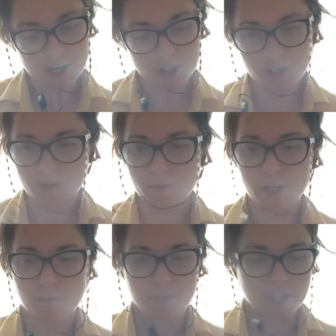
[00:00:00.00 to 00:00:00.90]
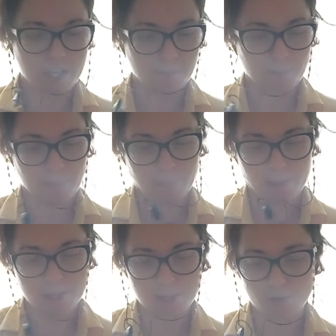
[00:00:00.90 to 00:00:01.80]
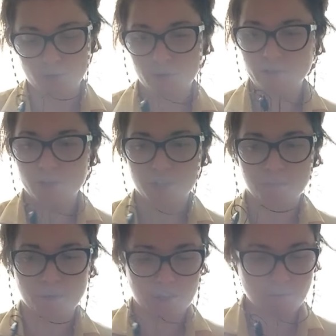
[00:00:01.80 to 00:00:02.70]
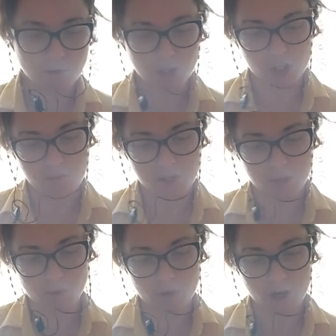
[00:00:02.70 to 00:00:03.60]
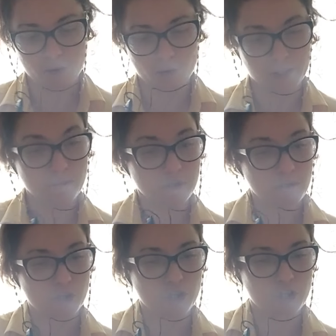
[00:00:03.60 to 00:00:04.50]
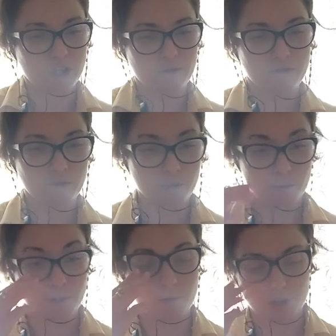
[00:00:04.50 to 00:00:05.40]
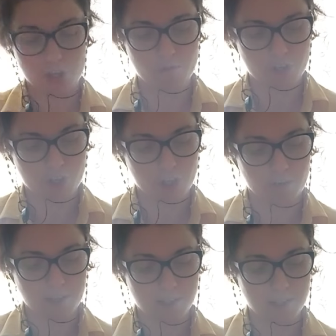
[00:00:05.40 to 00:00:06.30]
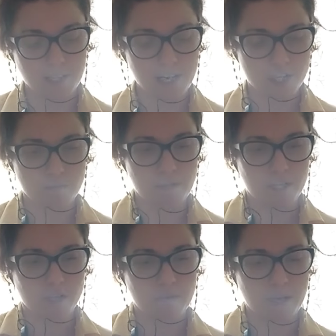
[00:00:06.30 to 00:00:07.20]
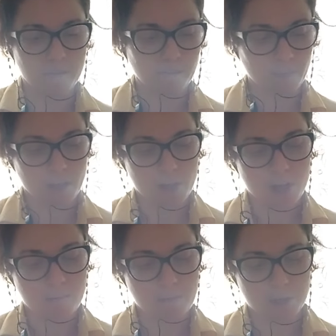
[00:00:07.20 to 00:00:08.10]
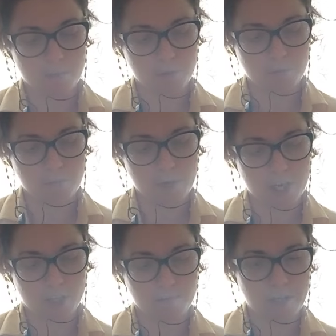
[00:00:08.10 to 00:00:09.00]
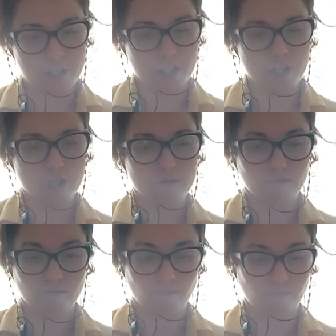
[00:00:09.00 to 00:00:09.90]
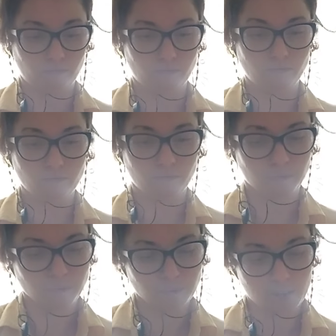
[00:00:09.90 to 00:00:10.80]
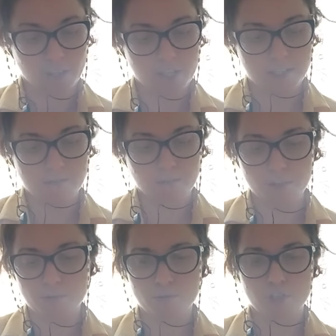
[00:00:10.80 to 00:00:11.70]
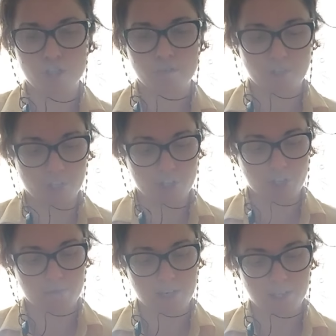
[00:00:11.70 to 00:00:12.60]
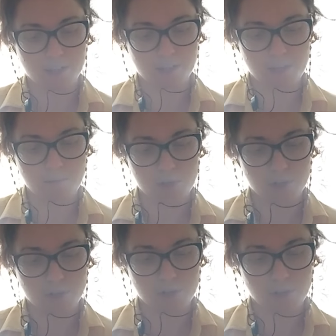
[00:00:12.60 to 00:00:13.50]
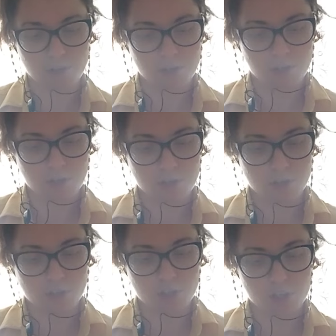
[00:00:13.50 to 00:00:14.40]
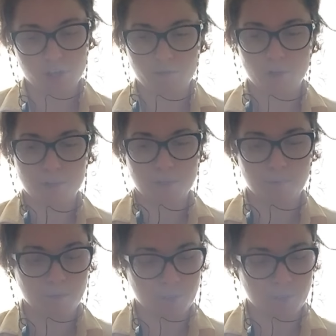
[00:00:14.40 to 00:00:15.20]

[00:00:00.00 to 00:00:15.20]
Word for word: Czytasz w moich myślach. Jesteś cudowną osobą, nie wiem, czy na Ciebie zasługuję. Układam sobie życie na nowo, w końcu jestem szczęśliwy, szczęśliwa. Zależy mi na Tobie. Masz być mój, moja, to będziesz. Mhm. Jestem w końcu szczęśliwa, szczęśliwa. Chcę być szczęśliwą osobą